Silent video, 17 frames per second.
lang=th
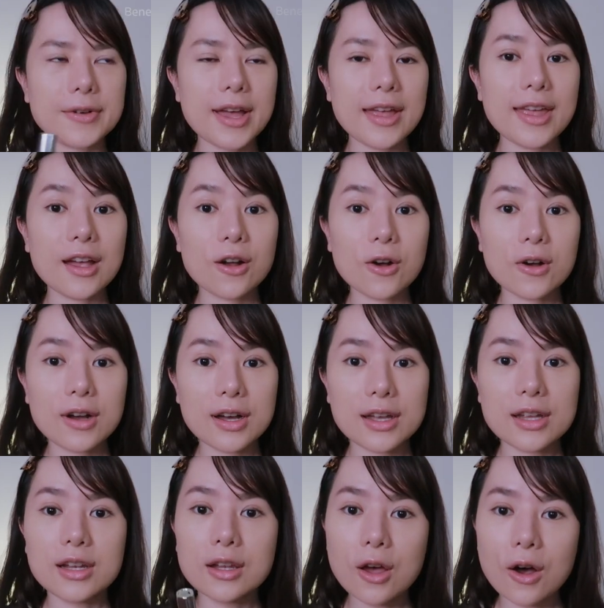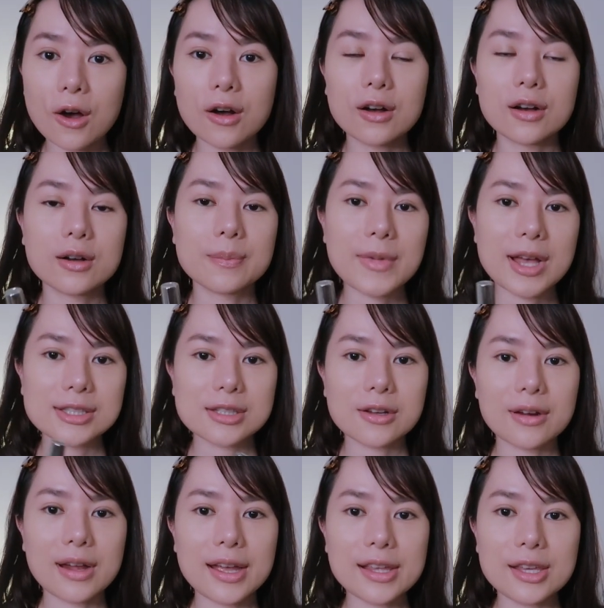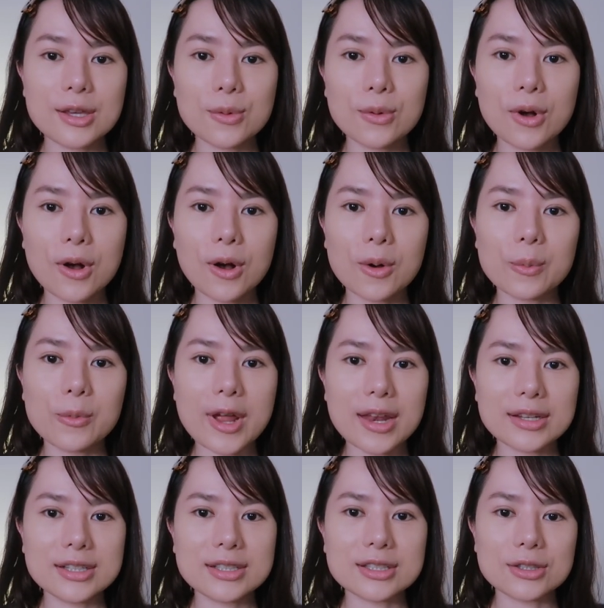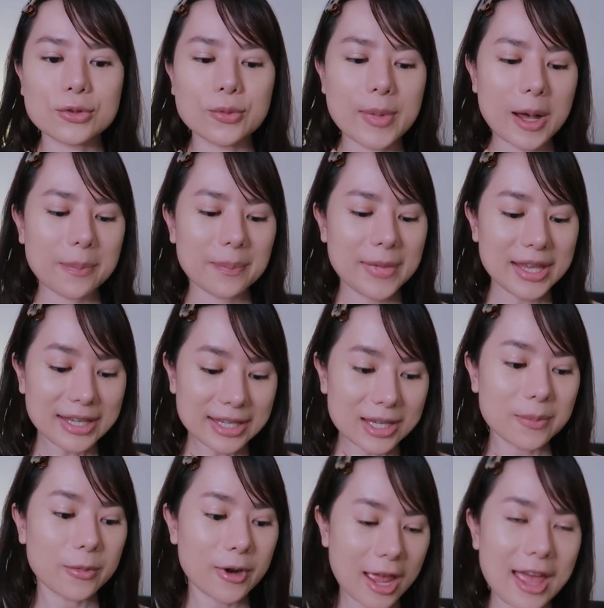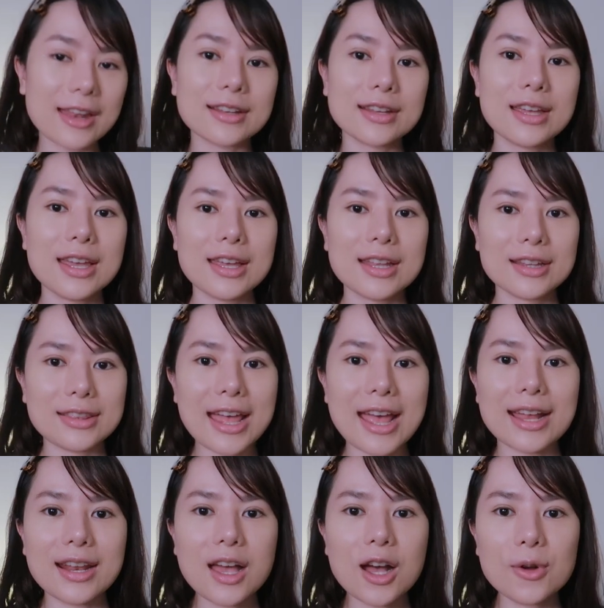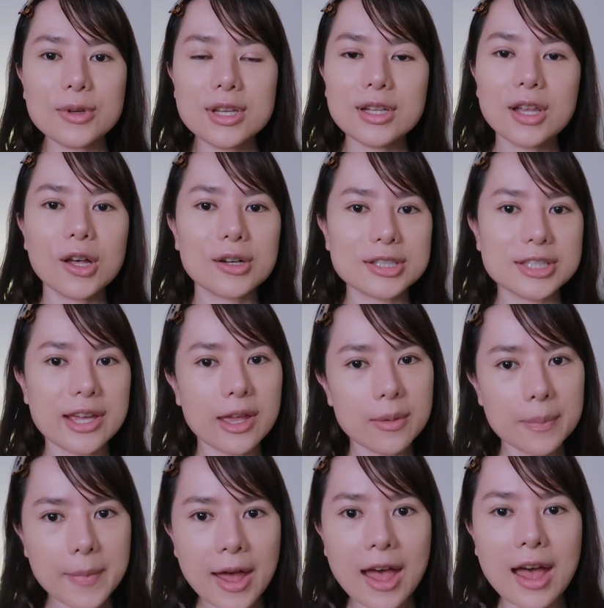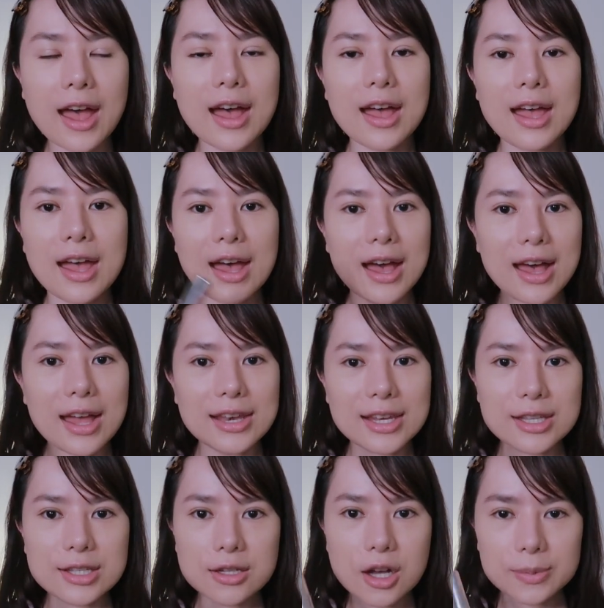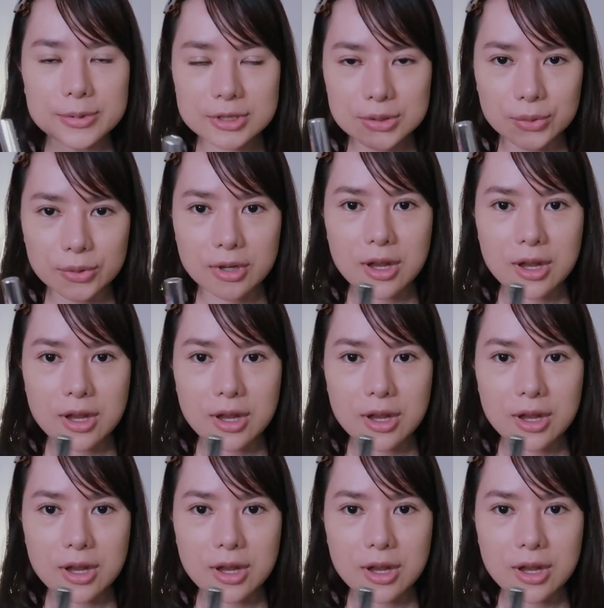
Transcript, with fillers: ฝ้ายเองก็เคยลองมาสคาร่าคิ้วของแบรนด์อื่นอยู่แบบไม่กี่แบรนด์แต่เท่าที่ลองใช้มาอันนี้ชอบสุ